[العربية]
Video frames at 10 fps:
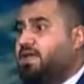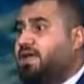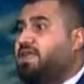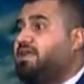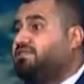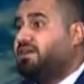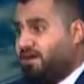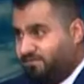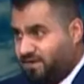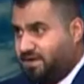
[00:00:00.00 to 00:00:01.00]
إلى
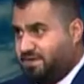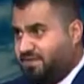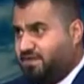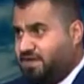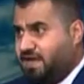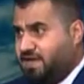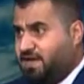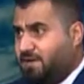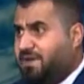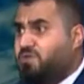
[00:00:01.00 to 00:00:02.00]
الادخار في الين الياباني